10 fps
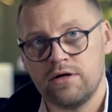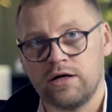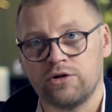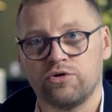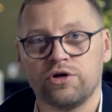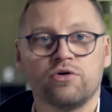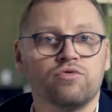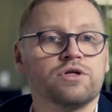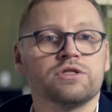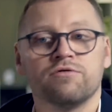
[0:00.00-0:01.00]
который
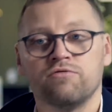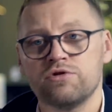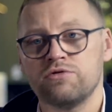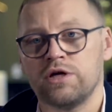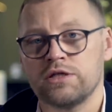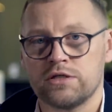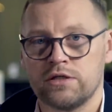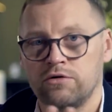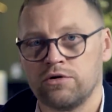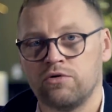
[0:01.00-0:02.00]
крутится в воздухе и
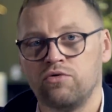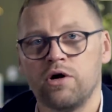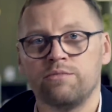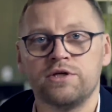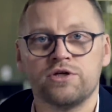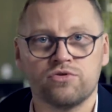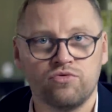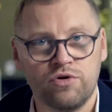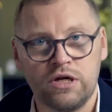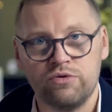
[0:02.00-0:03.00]
создает такую
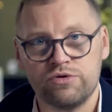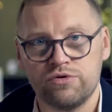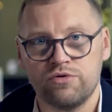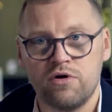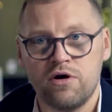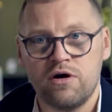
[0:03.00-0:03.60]
оптическую иллюзию.